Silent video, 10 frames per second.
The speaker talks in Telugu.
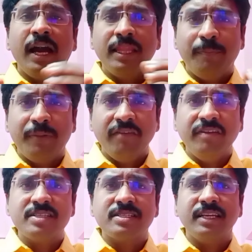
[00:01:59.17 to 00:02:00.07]
అది
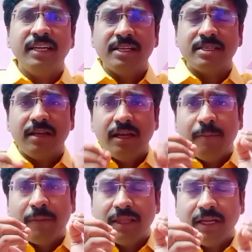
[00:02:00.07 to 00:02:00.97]
ప్రీవియస్ ఇయర్
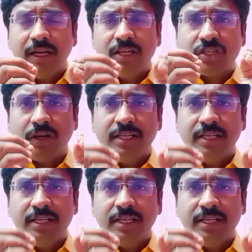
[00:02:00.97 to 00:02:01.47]
మన దగ్గర జాయిన్